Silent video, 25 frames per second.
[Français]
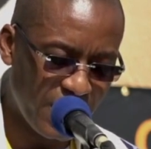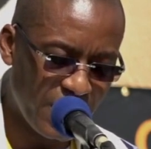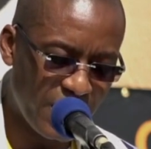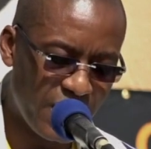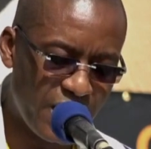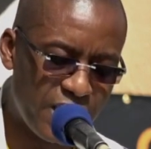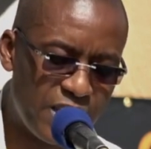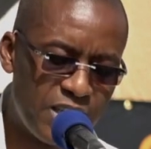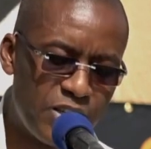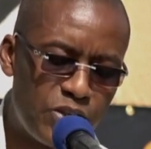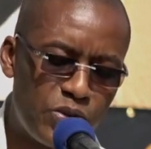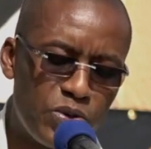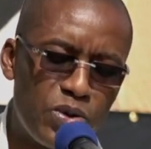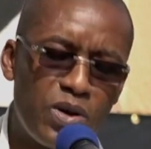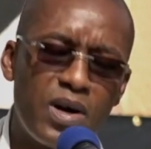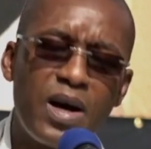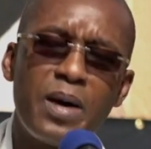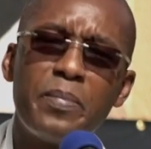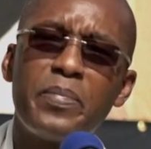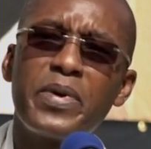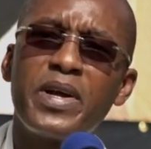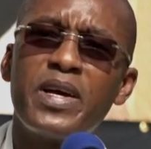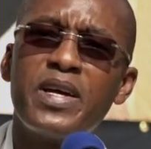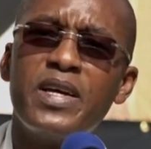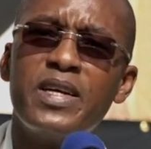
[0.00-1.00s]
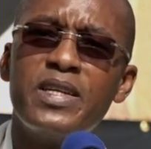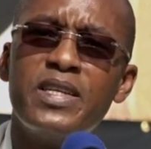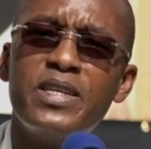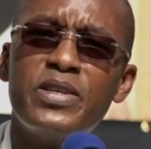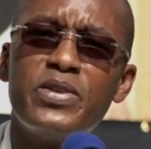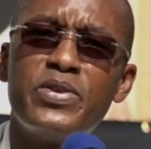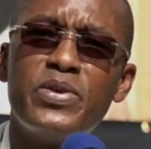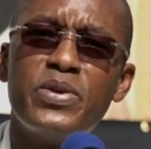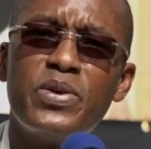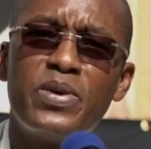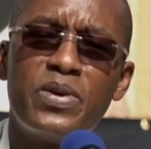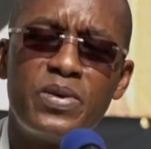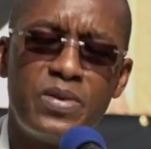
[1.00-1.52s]
Édition après
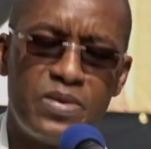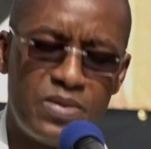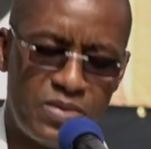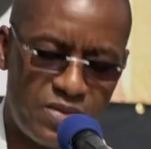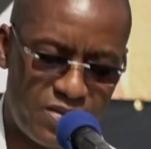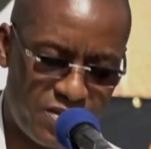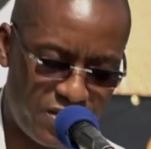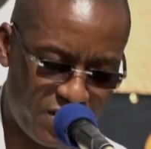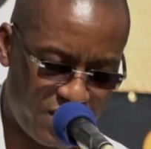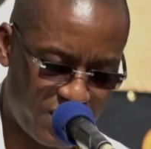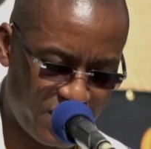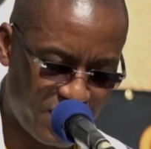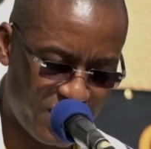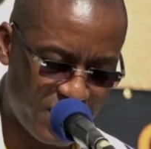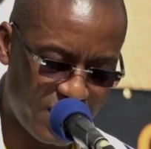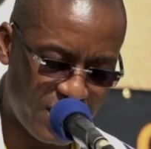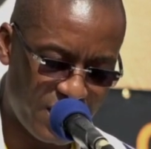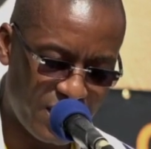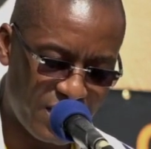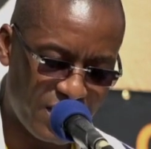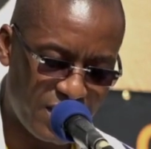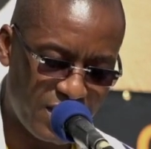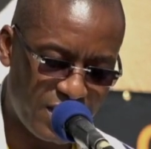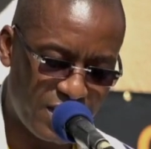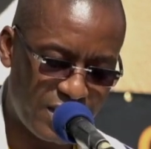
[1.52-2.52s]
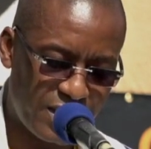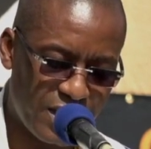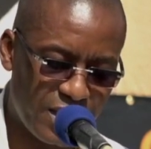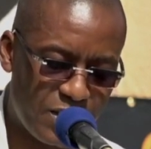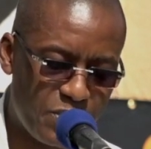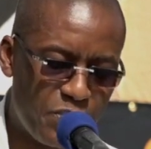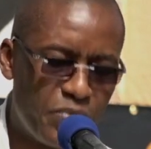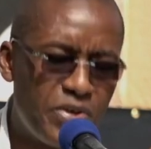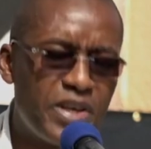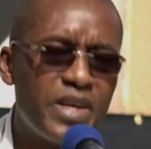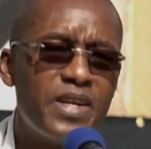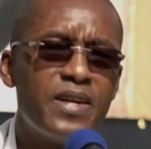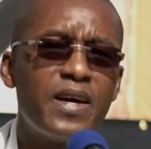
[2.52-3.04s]
édition,
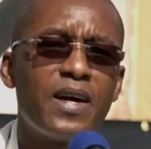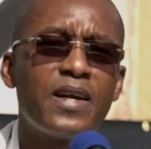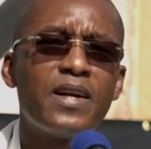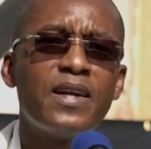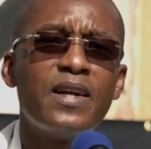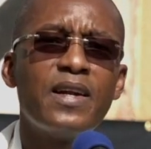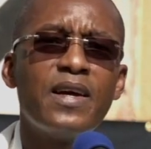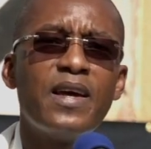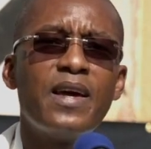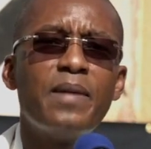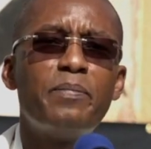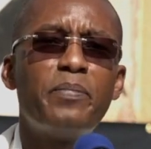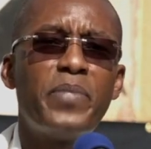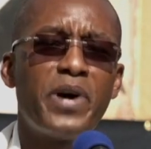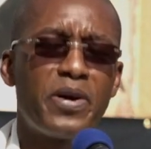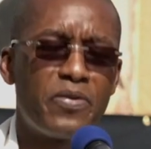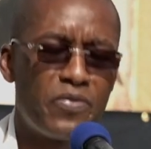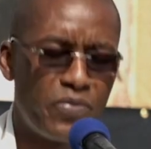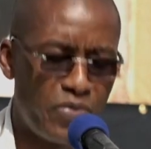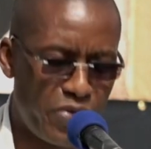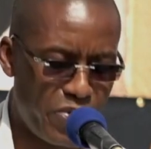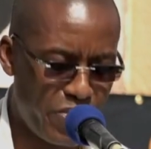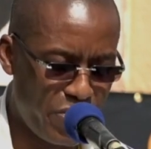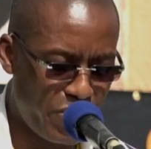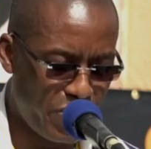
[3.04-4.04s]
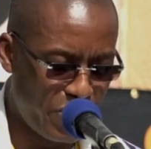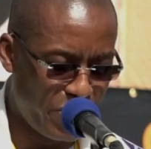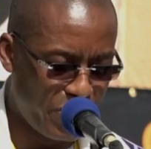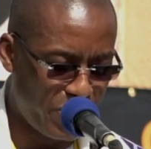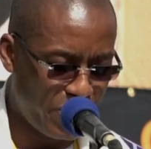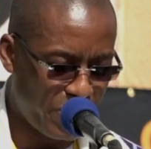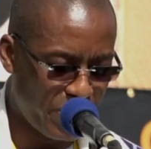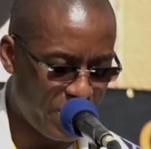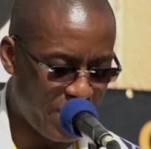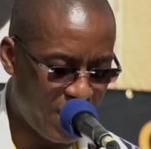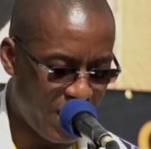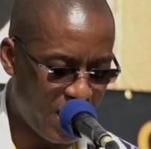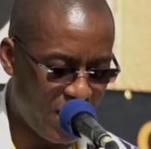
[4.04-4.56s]
cette biennale est
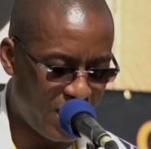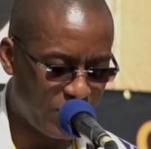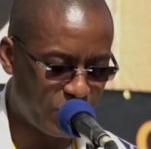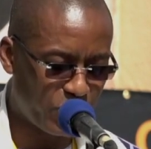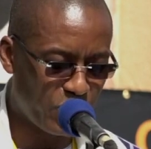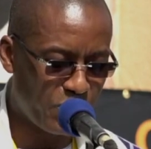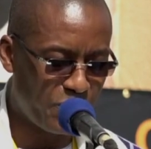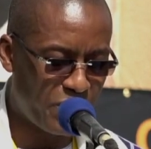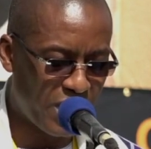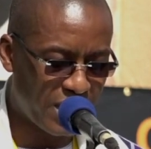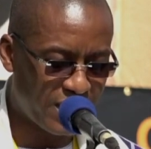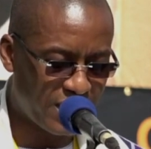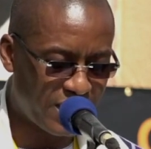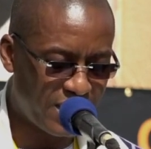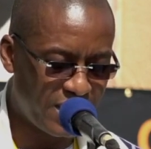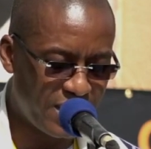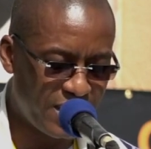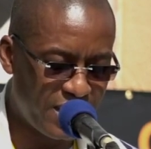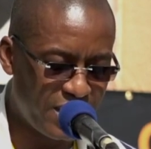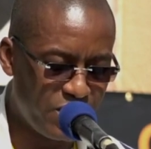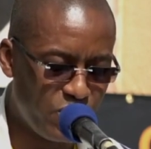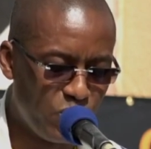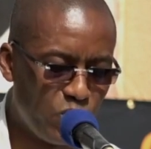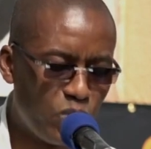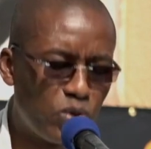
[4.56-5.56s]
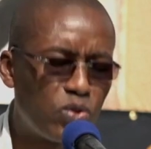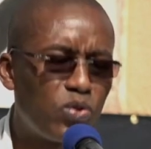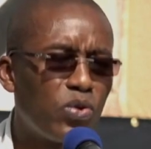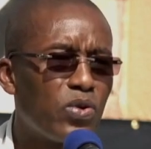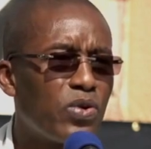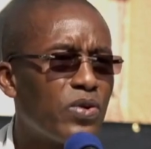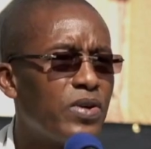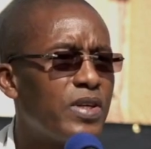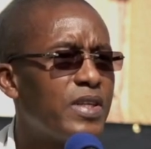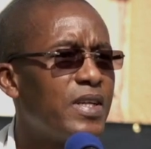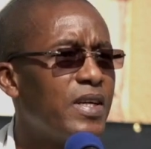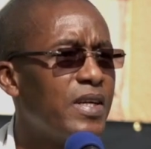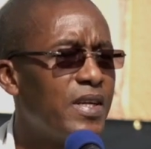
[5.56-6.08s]
parvenue à se bâtir une
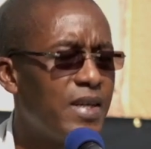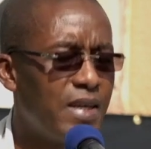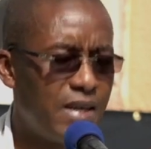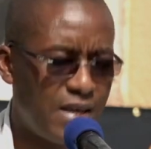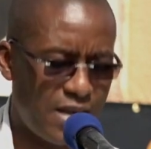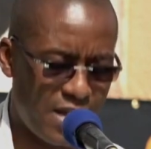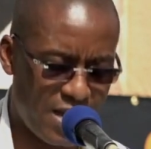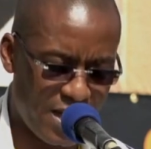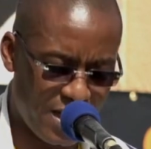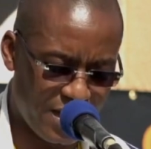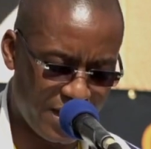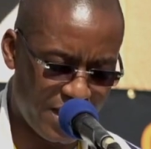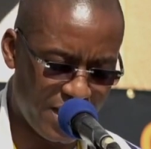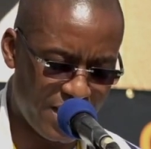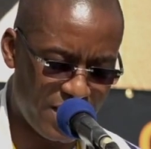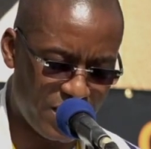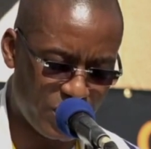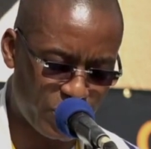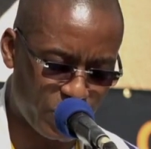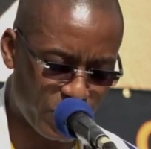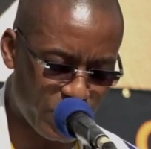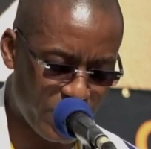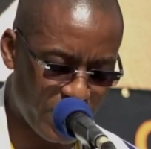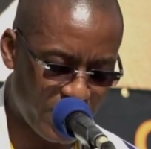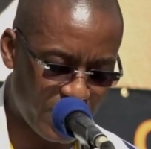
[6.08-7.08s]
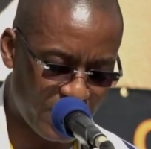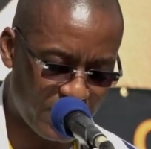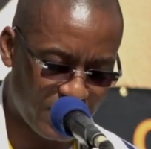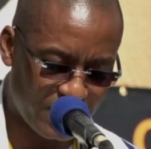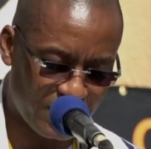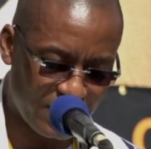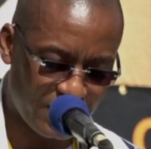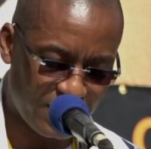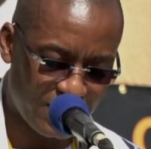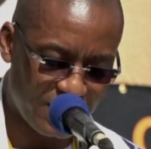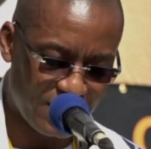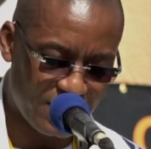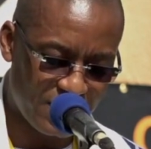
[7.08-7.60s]
notoriété internationale
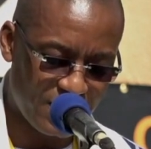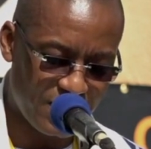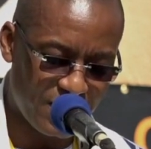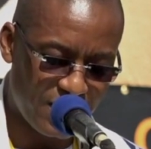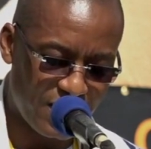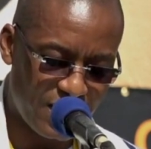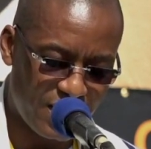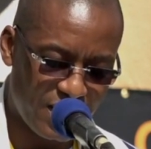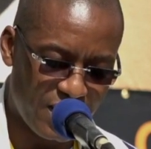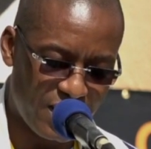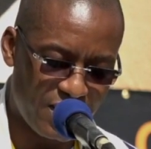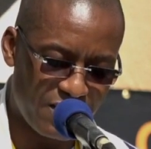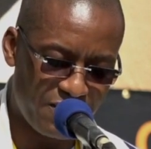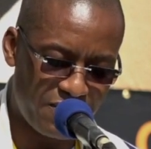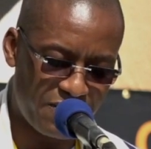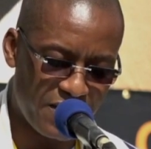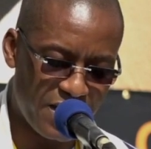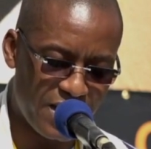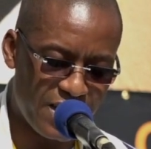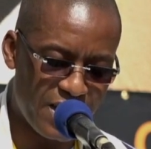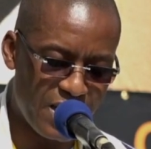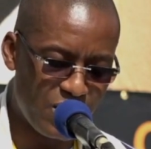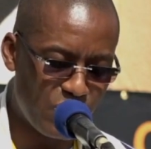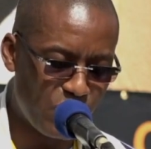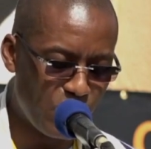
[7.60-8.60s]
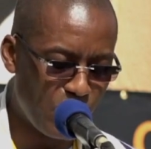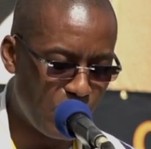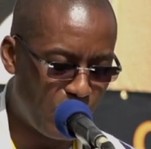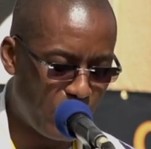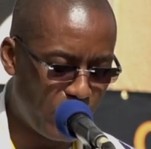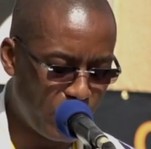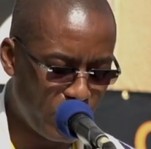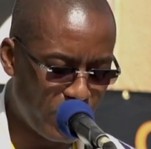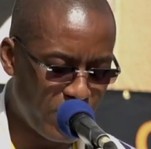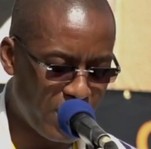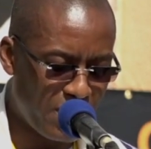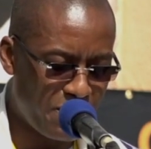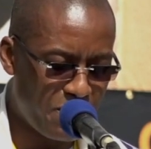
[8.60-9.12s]
qui fait d'elle le
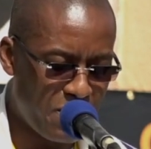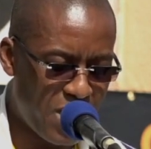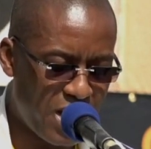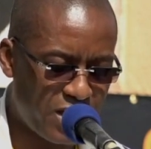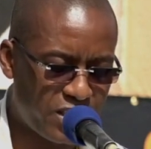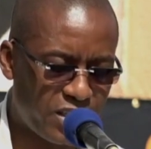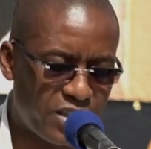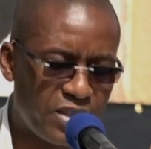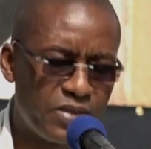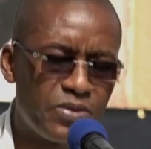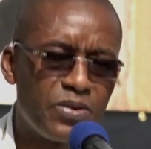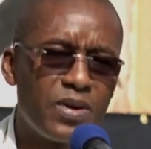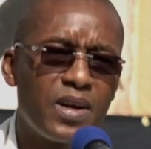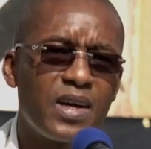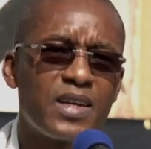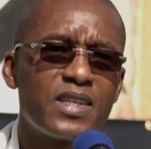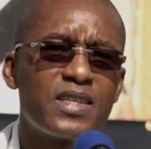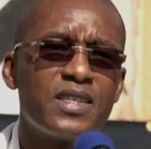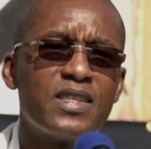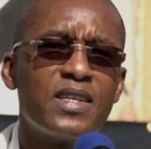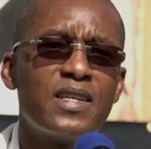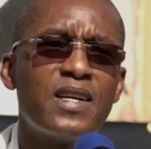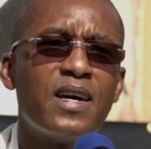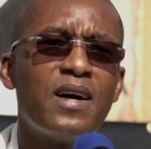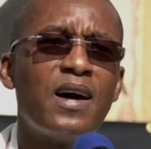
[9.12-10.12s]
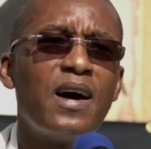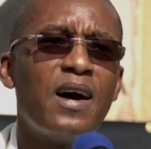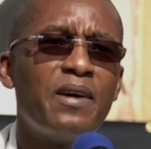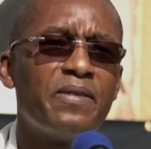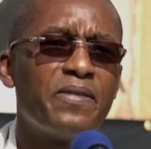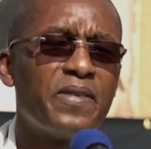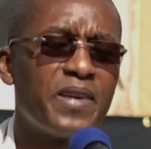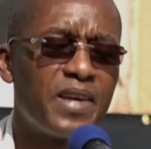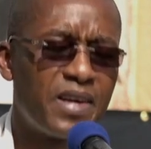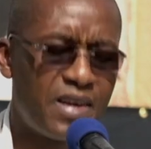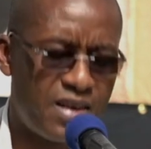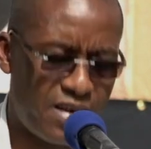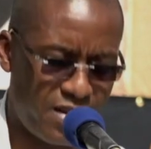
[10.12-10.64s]
plus grand marché de l'artisanat
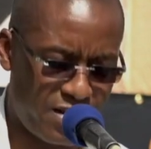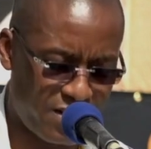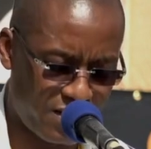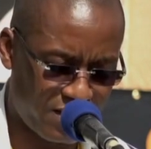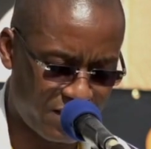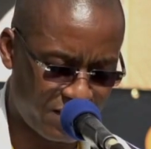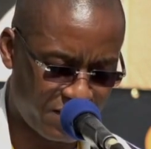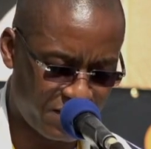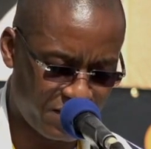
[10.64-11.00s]
africain